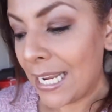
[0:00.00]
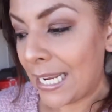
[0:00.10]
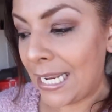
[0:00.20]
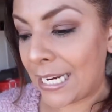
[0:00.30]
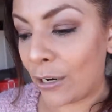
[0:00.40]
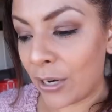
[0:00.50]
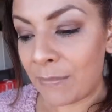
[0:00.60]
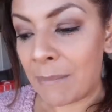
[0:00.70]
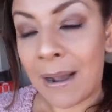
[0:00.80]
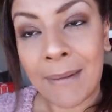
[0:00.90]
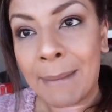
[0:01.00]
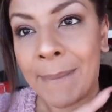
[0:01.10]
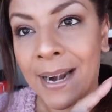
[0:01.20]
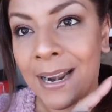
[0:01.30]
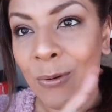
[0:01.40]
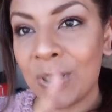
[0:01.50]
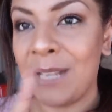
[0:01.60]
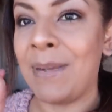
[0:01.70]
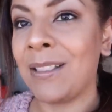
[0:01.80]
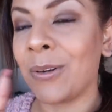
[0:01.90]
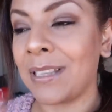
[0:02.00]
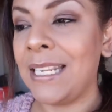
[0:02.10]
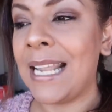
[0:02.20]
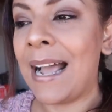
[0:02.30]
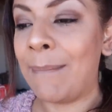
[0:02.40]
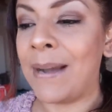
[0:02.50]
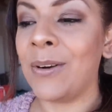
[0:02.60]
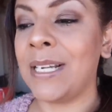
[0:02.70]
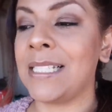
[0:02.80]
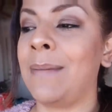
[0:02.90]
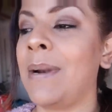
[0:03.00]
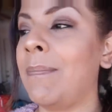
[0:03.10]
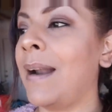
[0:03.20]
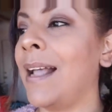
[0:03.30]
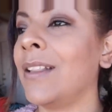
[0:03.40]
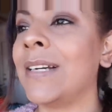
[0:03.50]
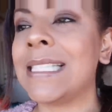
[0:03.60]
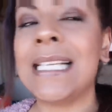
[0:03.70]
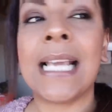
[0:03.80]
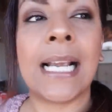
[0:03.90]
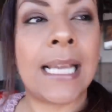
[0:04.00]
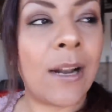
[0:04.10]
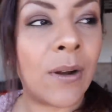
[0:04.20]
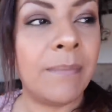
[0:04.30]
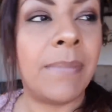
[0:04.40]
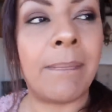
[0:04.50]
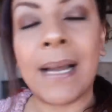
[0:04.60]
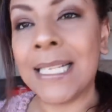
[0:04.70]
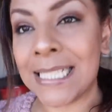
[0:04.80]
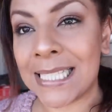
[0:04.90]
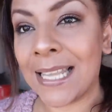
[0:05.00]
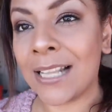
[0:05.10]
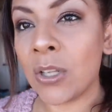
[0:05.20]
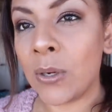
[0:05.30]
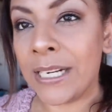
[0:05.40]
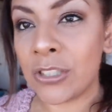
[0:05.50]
Y creo que mamá va para la última tortilla a mano que está preparando. Así que creo que mi papá les está dando el